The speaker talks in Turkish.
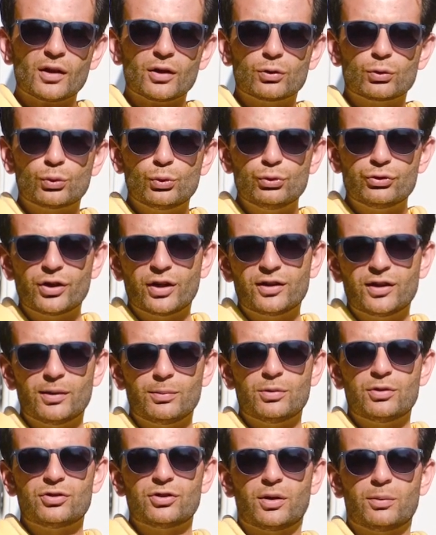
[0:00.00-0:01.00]
güce
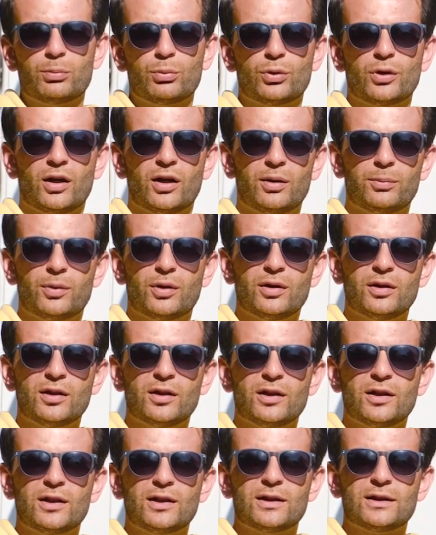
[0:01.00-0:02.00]
demeyeceğim buna ama
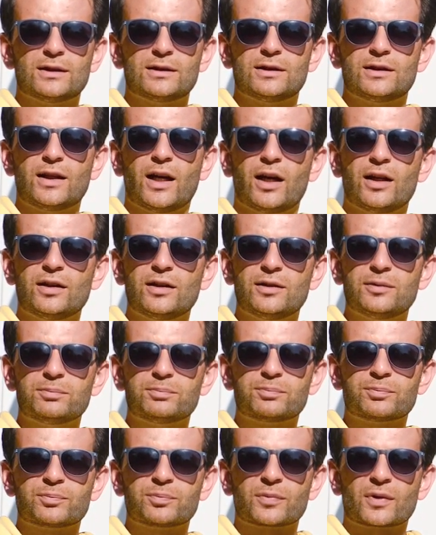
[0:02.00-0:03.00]
e, yani
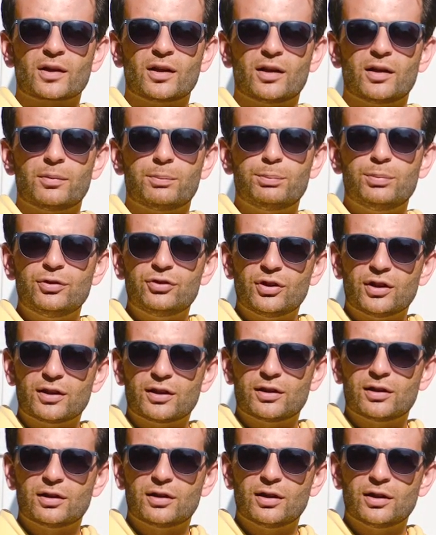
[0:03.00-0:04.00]
e, bir
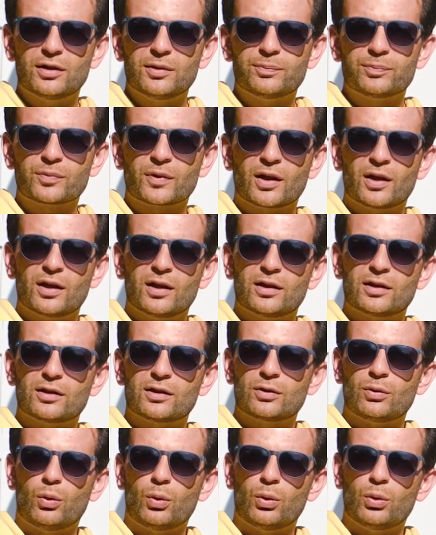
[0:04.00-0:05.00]
şekilde e,
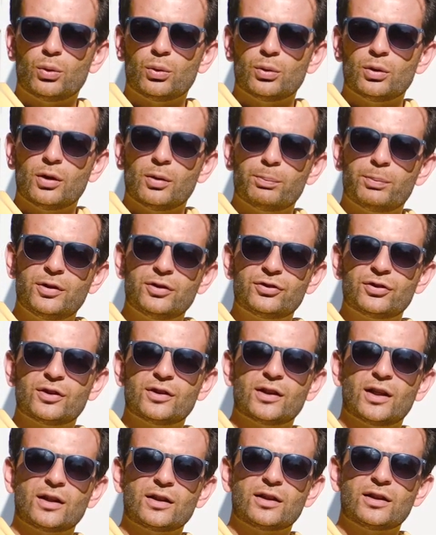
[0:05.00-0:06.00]
o
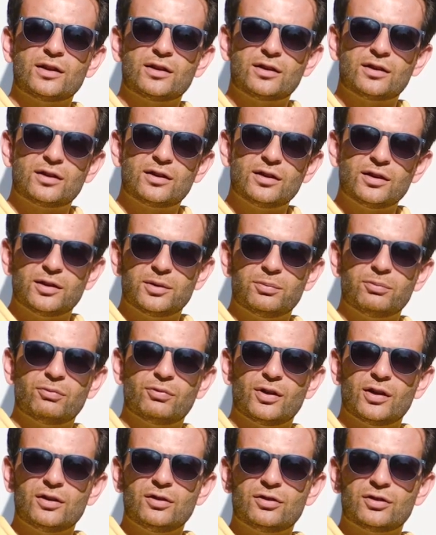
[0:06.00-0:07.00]
peşinden gittiğim
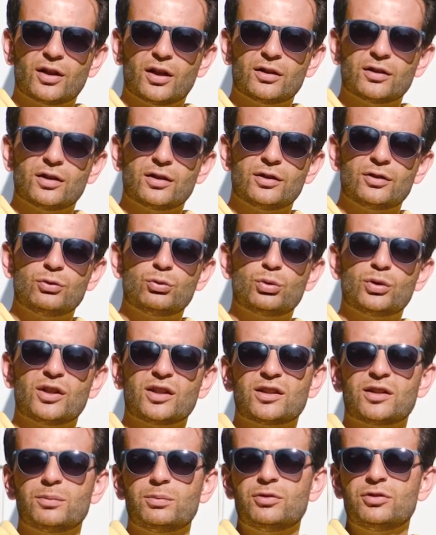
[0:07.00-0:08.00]
ve insanların
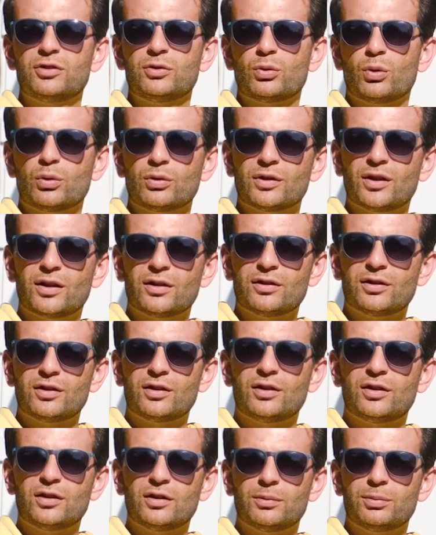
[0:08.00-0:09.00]
sürekli bizi
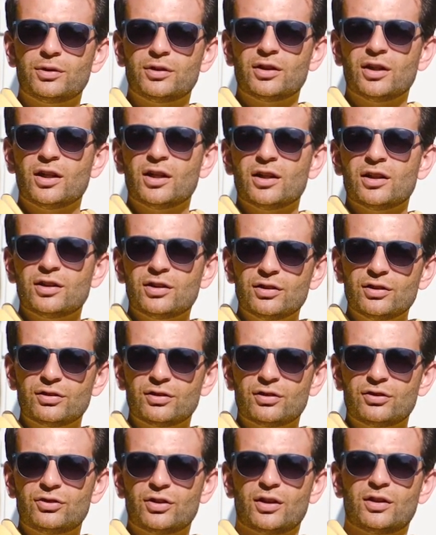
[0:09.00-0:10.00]
yönlendirdiği bir
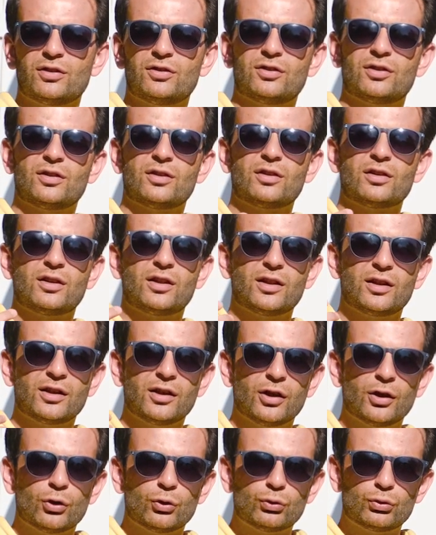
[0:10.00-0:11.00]
hırs içerisinde
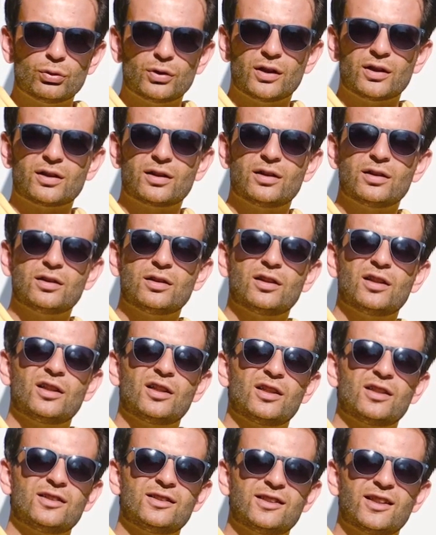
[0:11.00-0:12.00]
sürekli
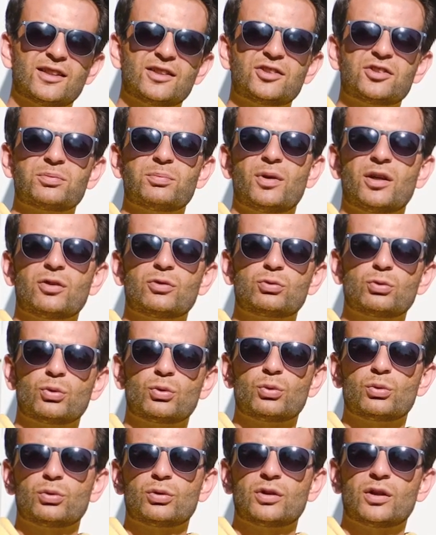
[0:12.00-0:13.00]
yarışmak
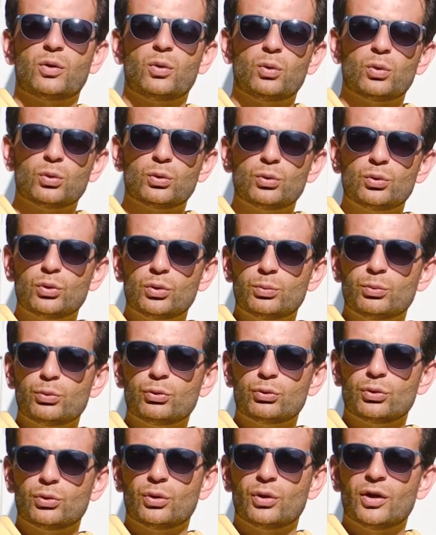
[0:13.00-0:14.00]
zorunda
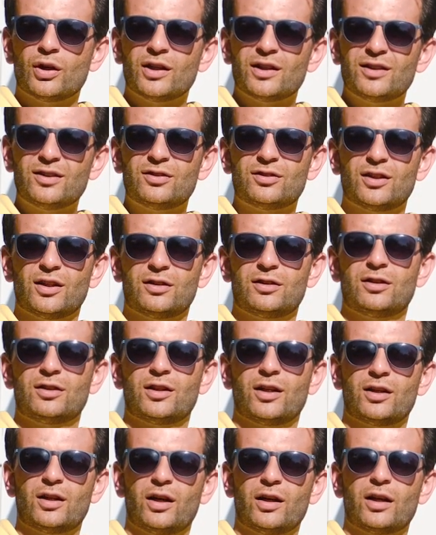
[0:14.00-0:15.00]
olduğumuzu
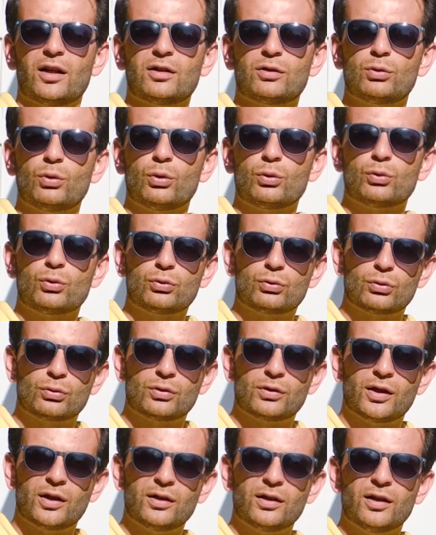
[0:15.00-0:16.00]
hissettiren hayat
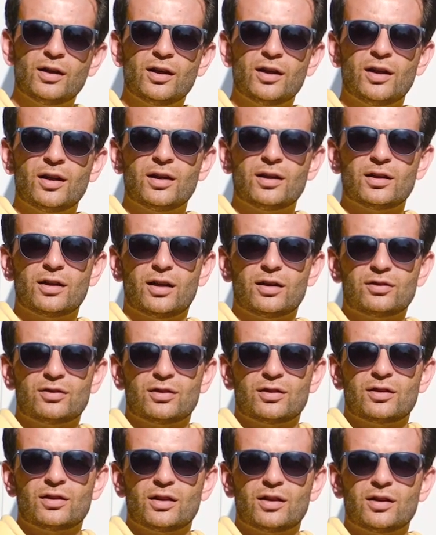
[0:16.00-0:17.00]
döngüsünden e,
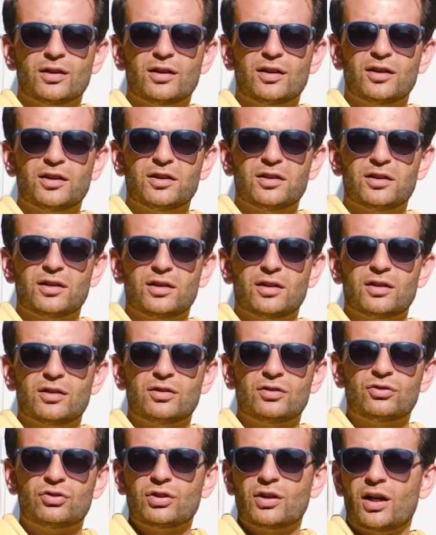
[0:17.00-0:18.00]
aslında e,
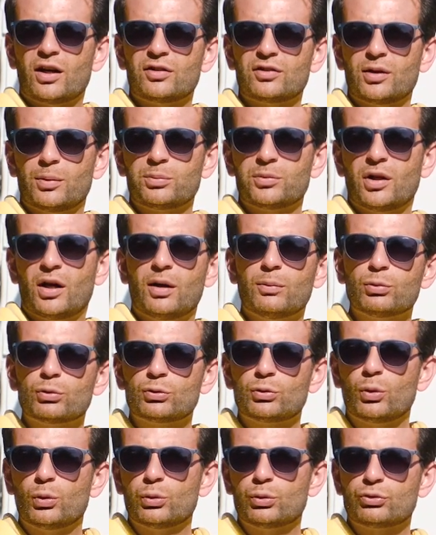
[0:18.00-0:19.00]
çıkarsam daha
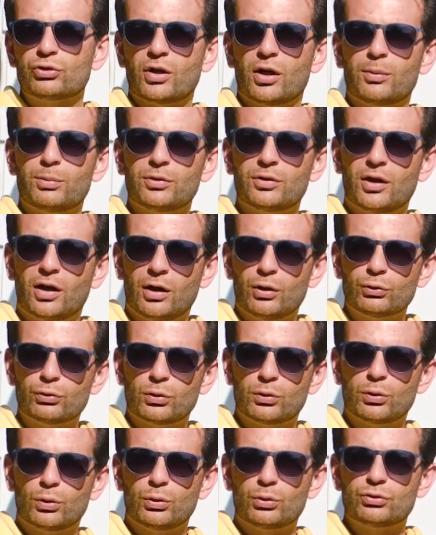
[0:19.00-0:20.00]
mutlu olacağımı, daha
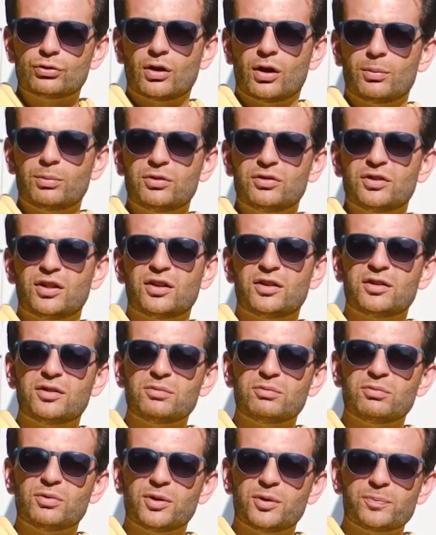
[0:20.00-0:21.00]
huzurlu olacağımı
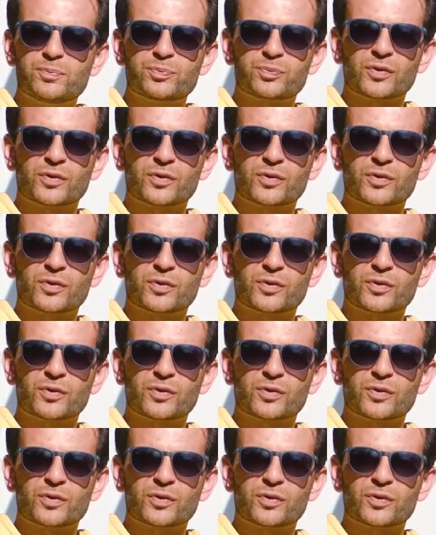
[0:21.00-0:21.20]
hissettim ve